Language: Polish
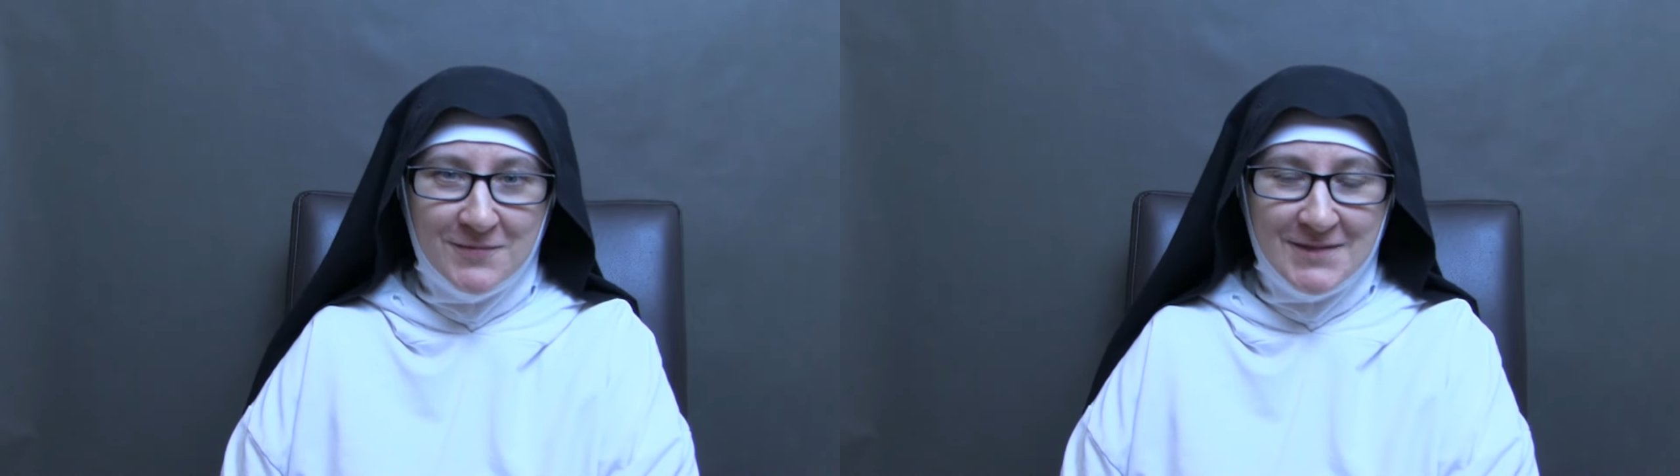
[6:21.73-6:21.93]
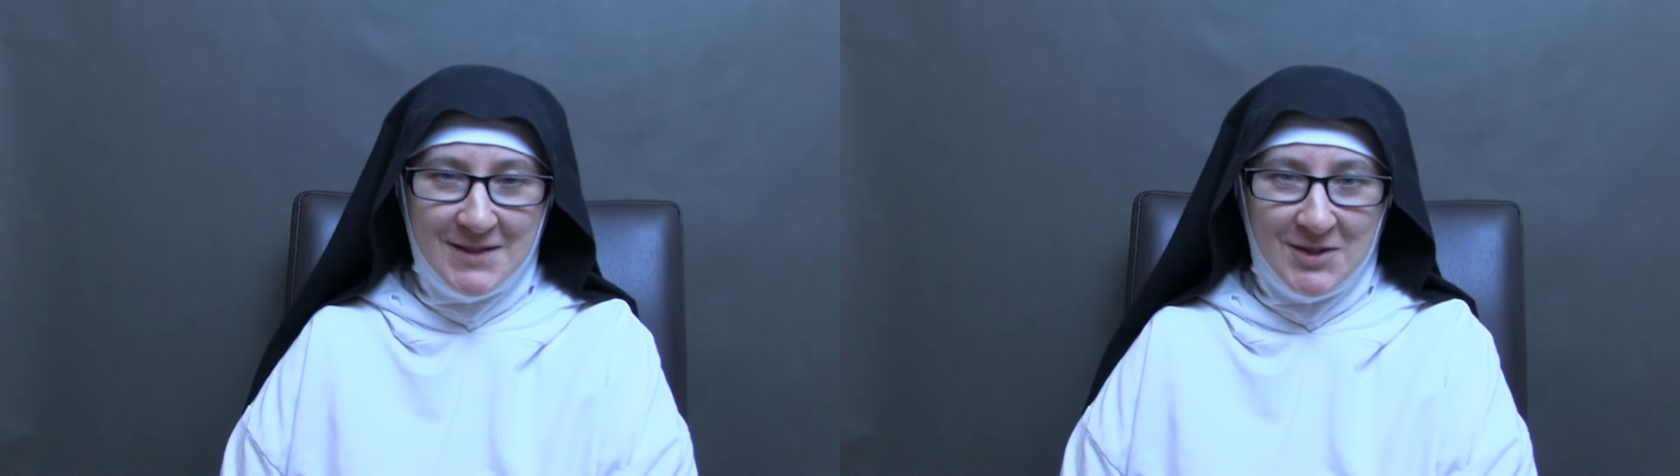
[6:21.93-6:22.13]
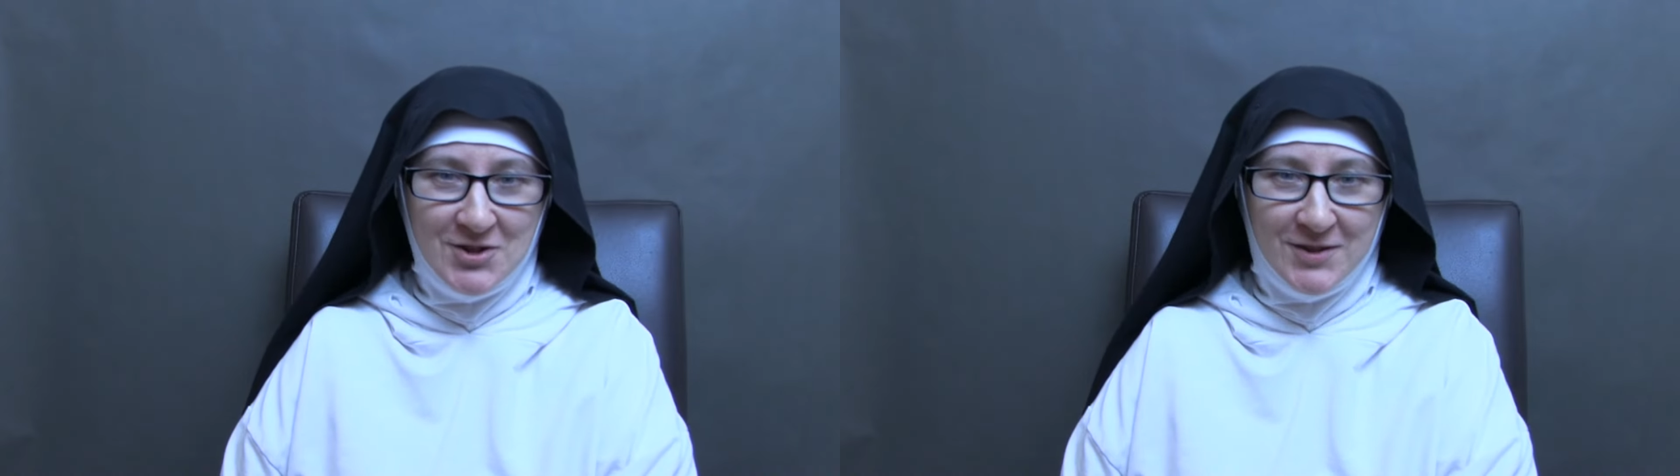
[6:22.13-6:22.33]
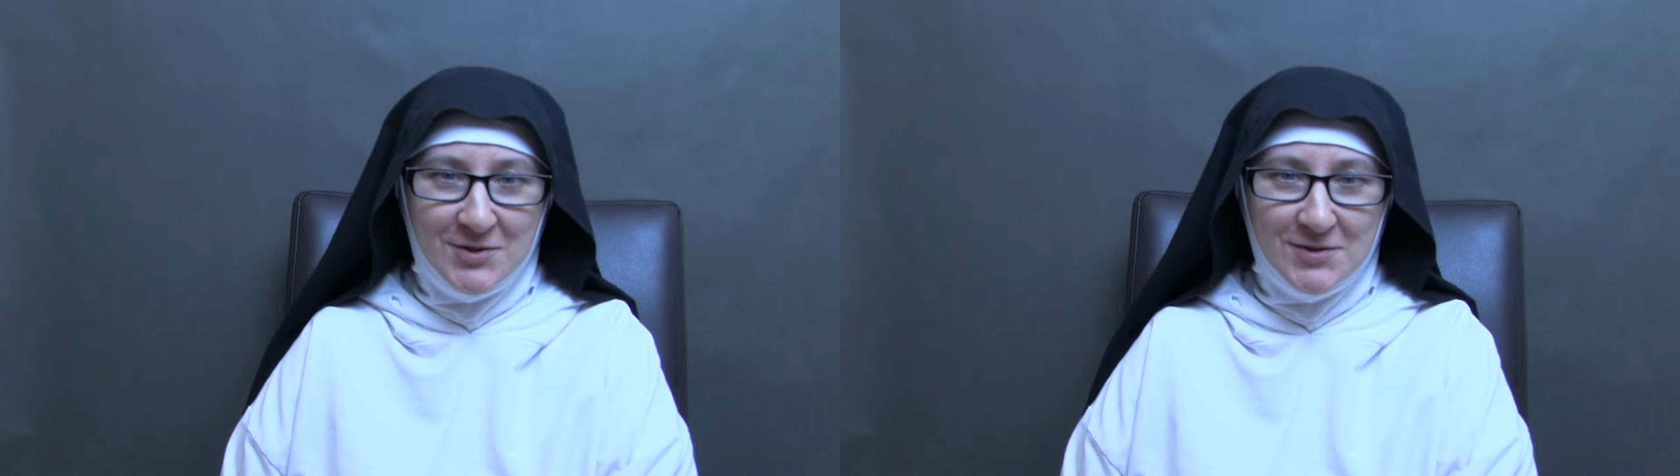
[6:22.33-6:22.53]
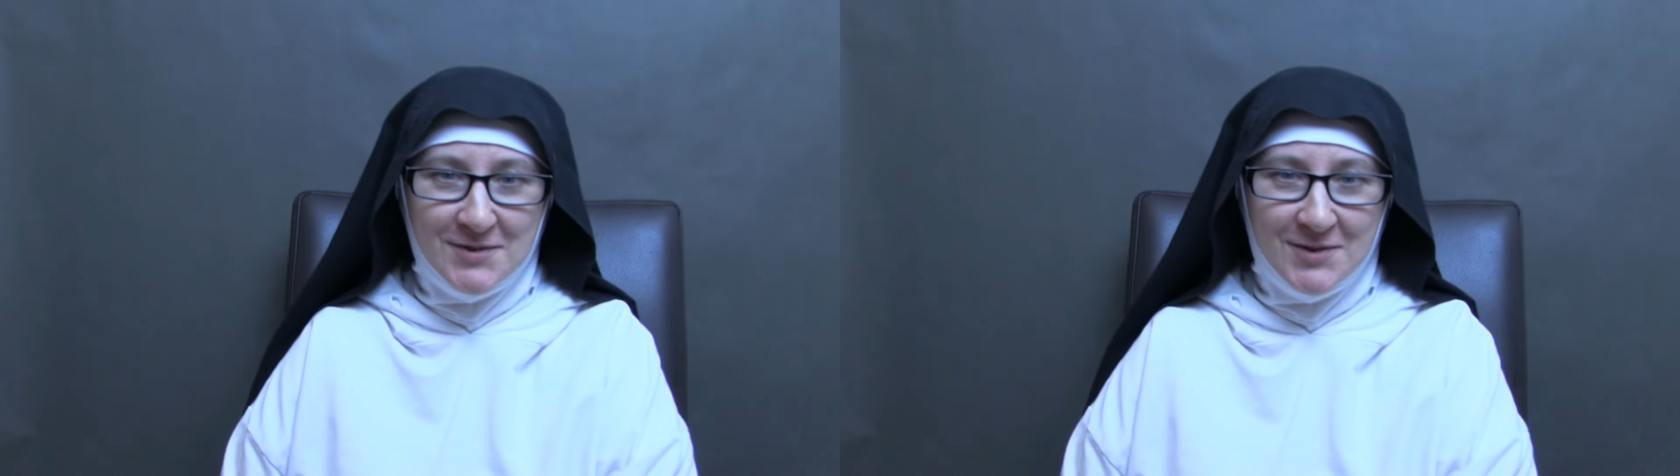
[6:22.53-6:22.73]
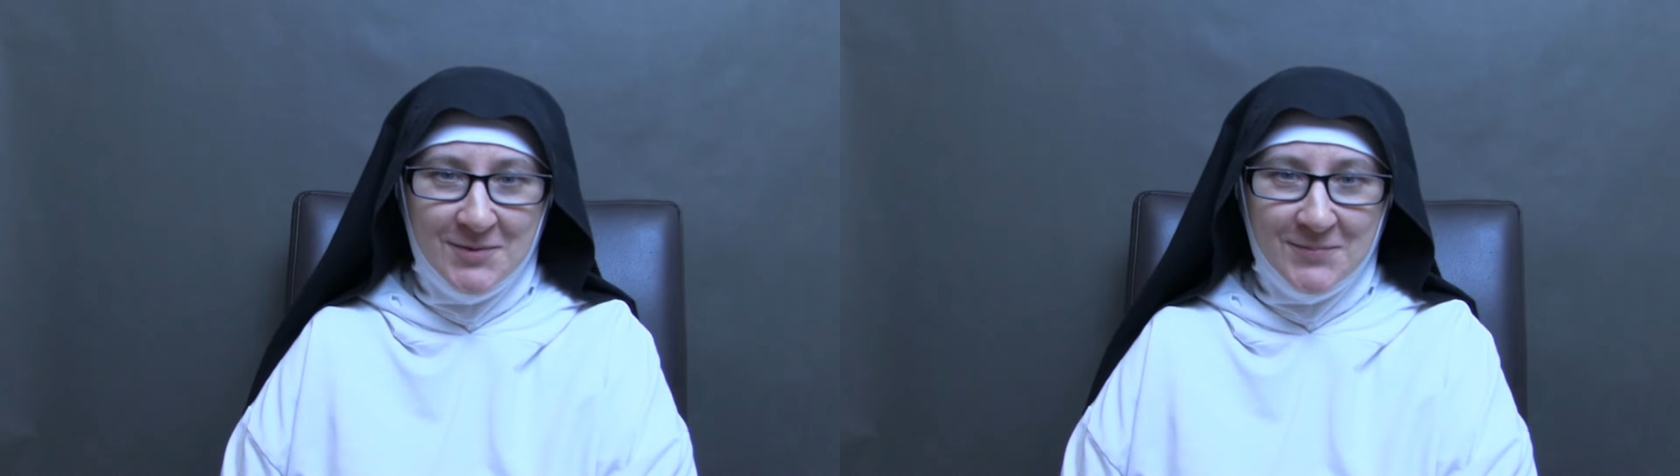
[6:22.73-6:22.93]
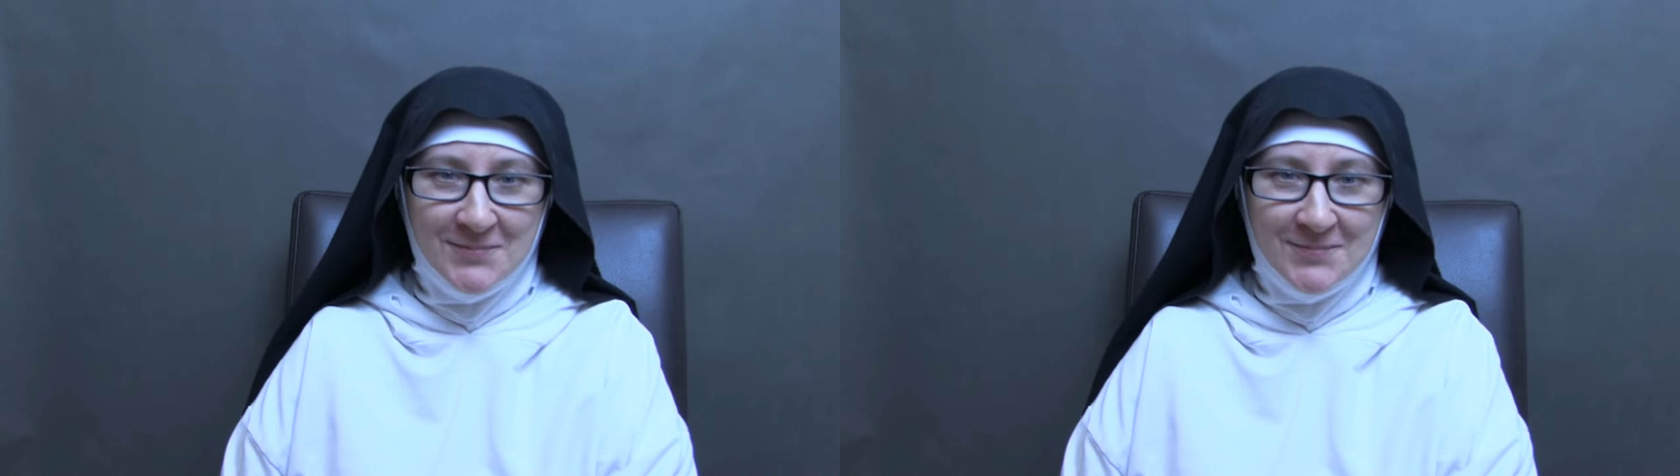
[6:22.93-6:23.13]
wystarczająco.